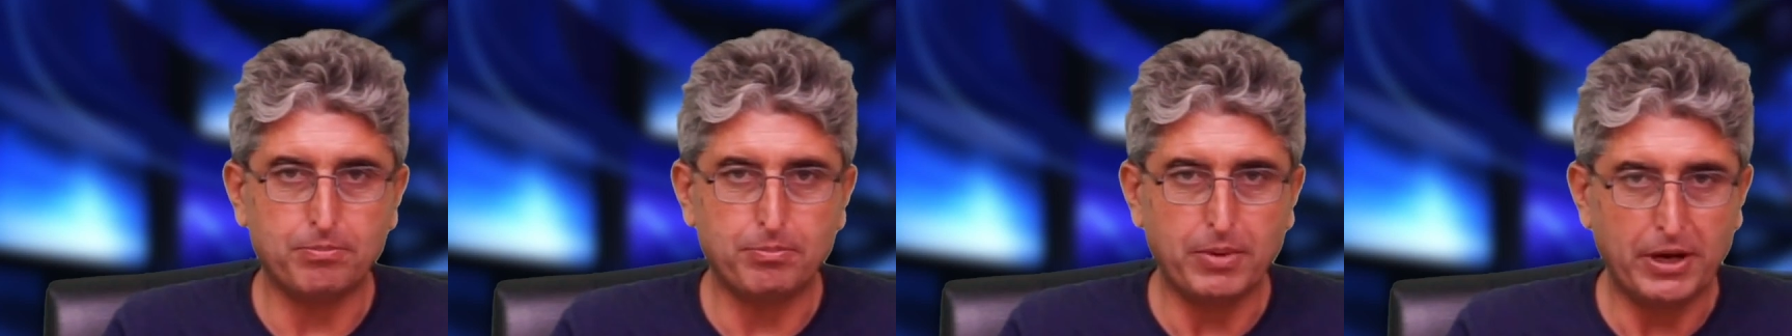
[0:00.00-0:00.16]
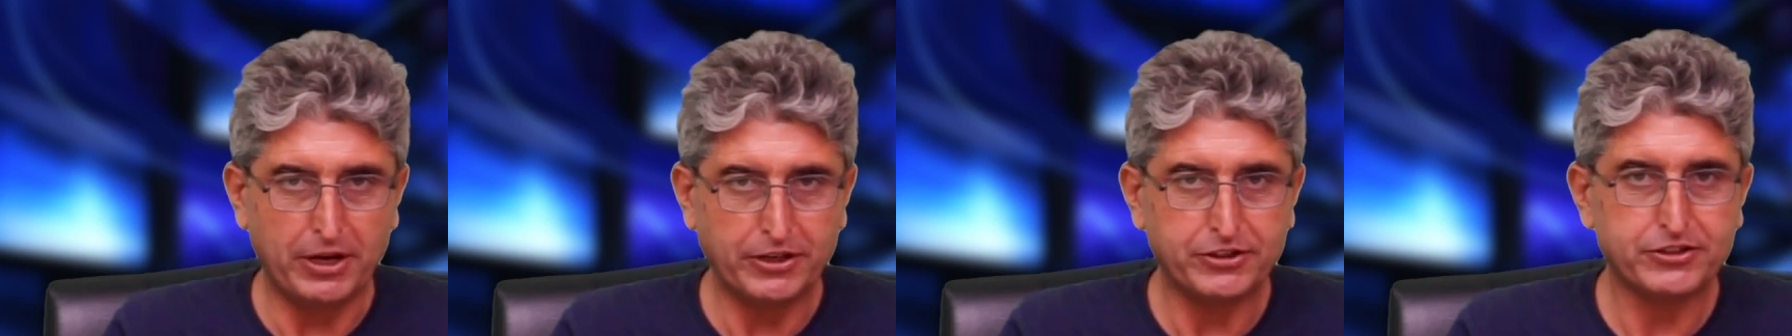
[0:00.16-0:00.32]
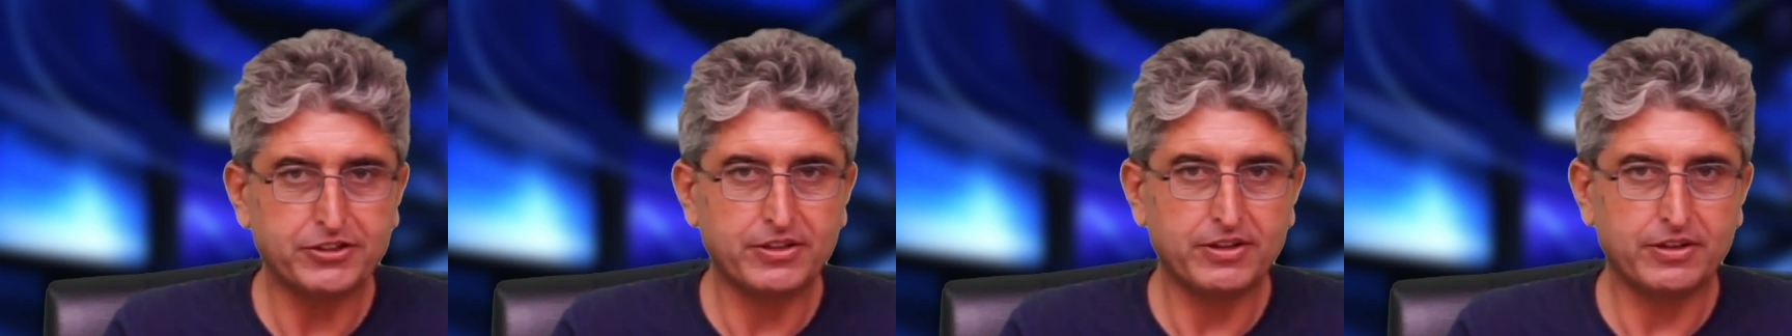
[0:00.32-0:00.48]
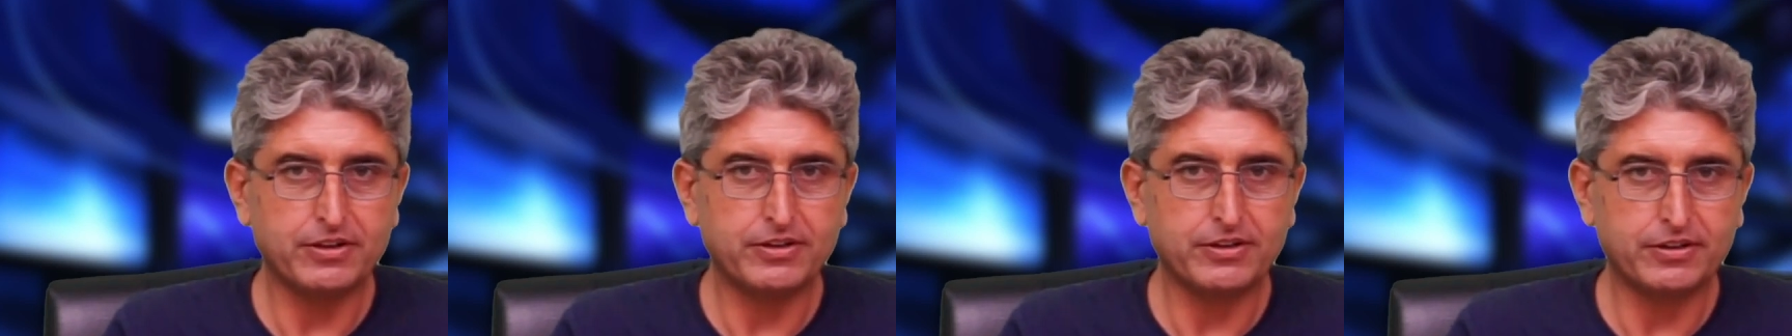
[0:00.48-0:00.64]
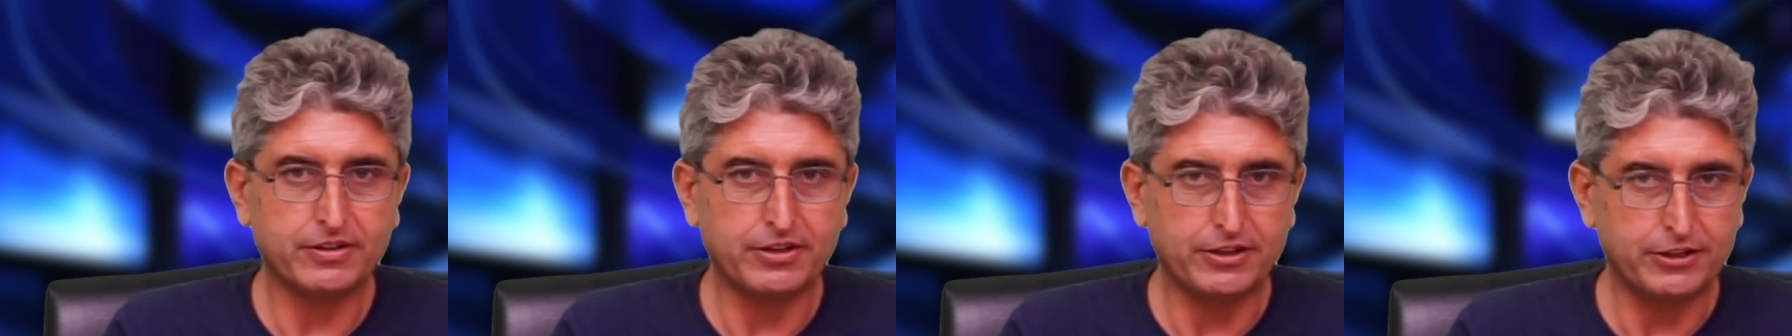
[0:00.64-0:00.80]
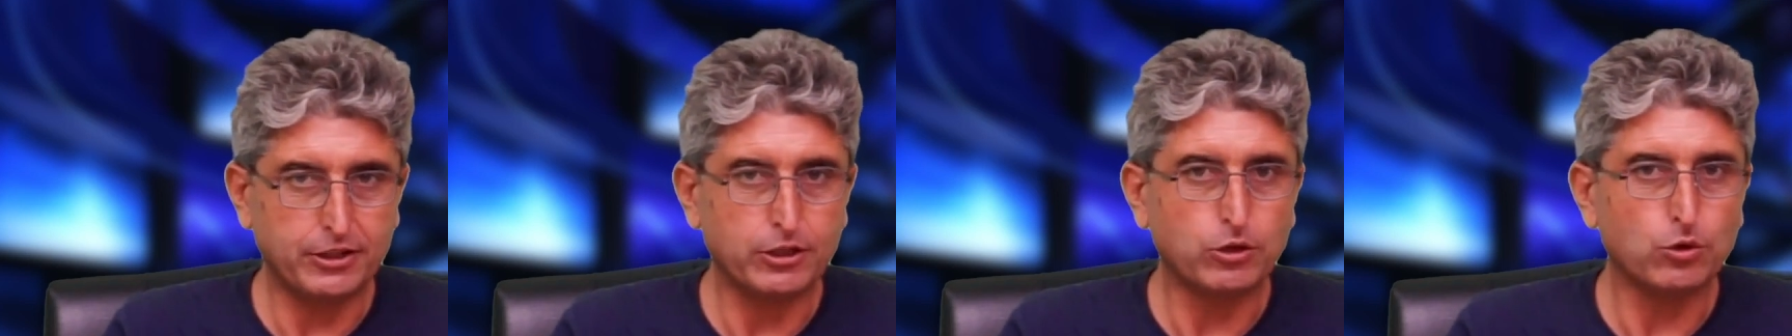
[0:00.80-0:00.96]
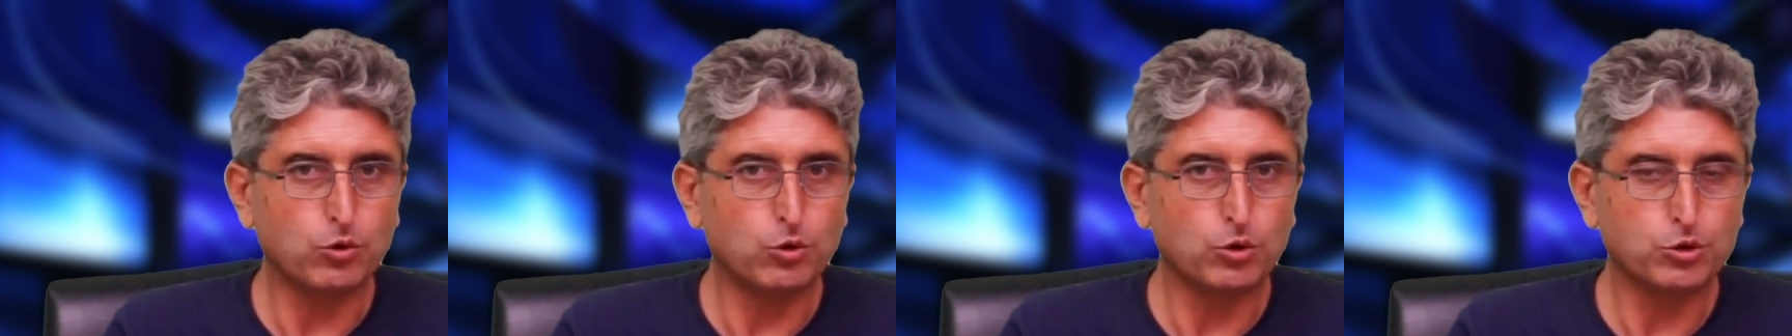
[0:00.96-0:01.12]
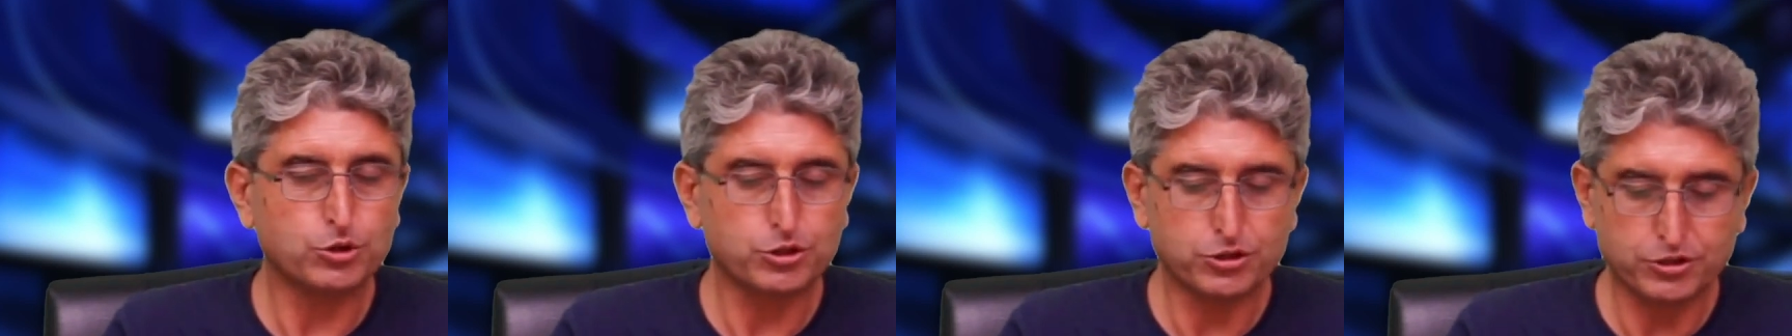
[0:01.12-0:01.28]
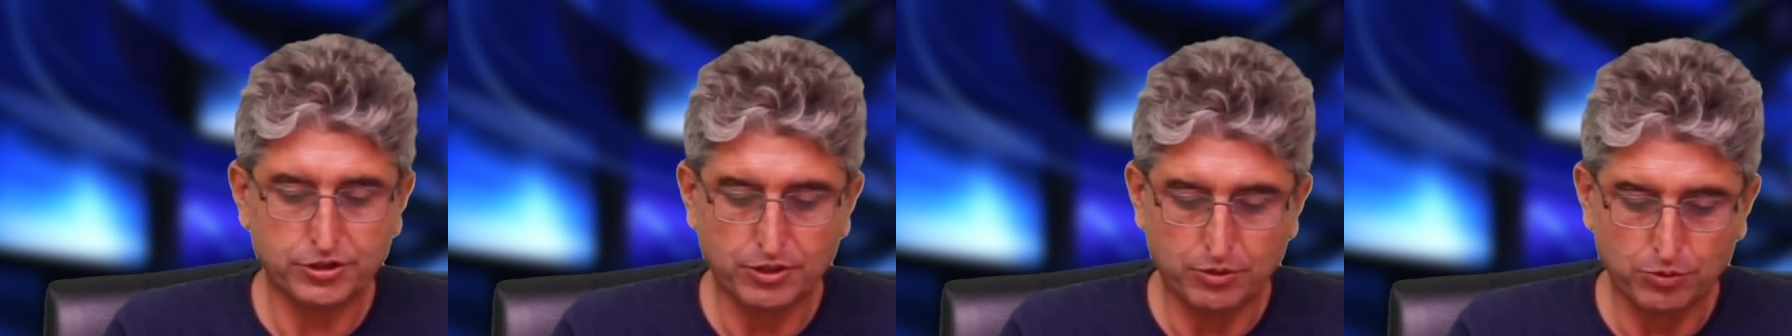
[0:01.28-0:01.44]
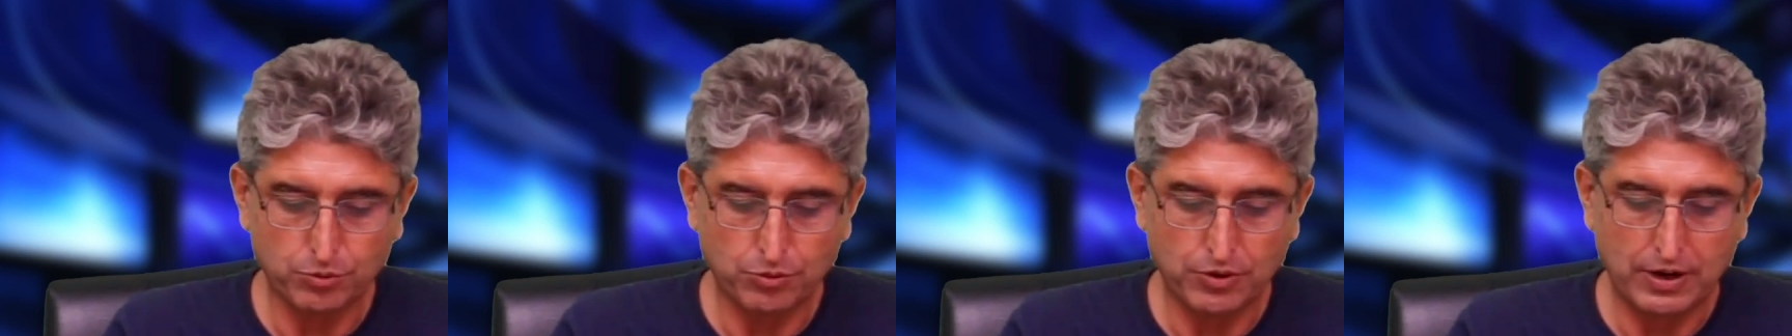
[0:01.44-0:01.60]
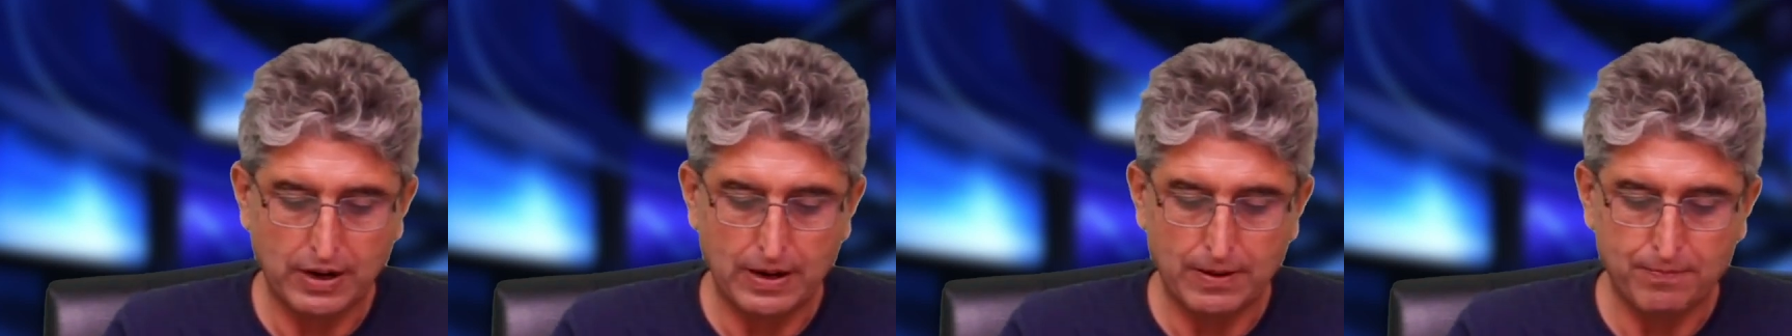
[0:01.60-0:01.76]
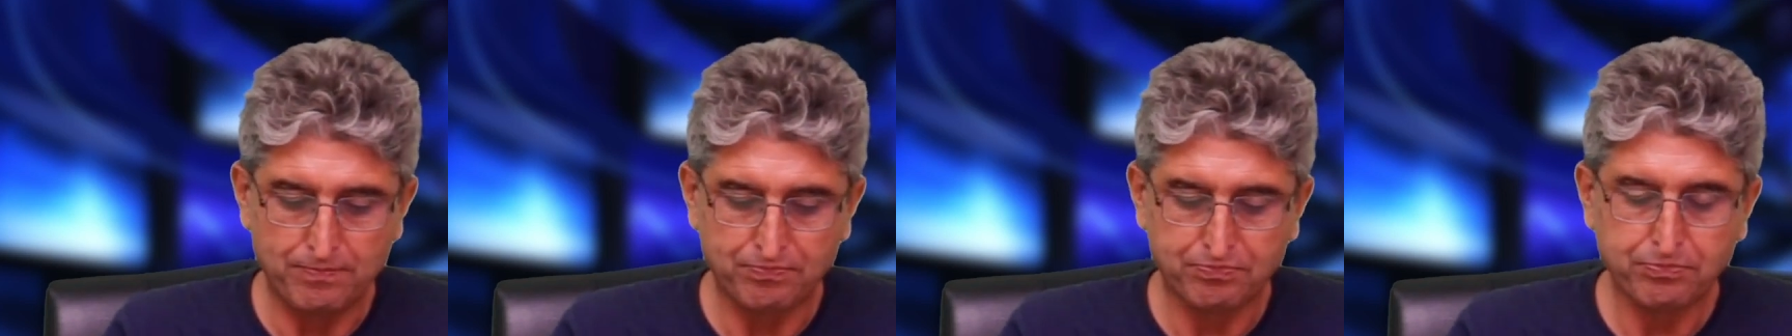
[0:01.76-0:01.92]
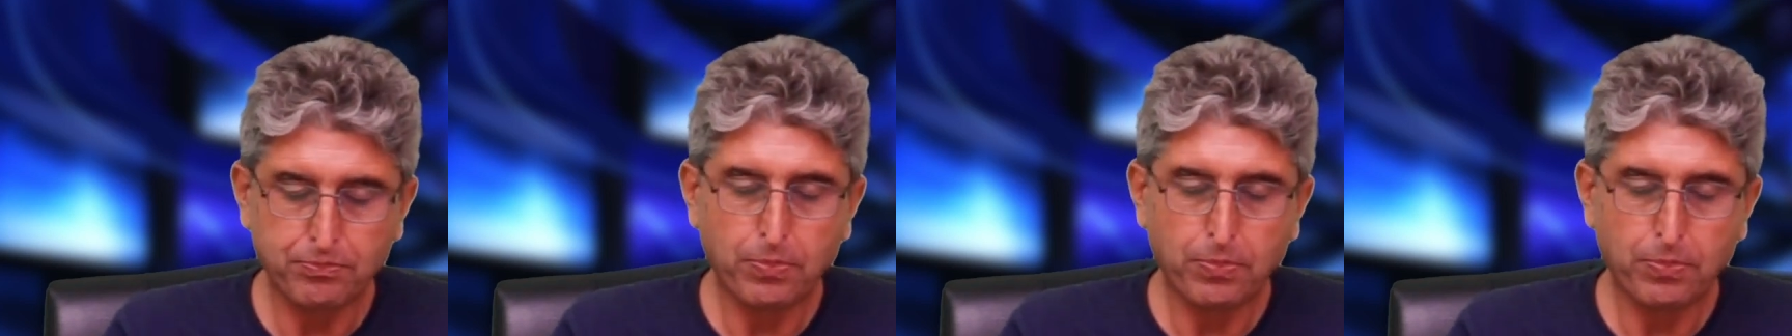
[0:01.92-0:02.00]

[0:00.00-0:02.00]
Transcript: पेश करने की कोशिश करूँगा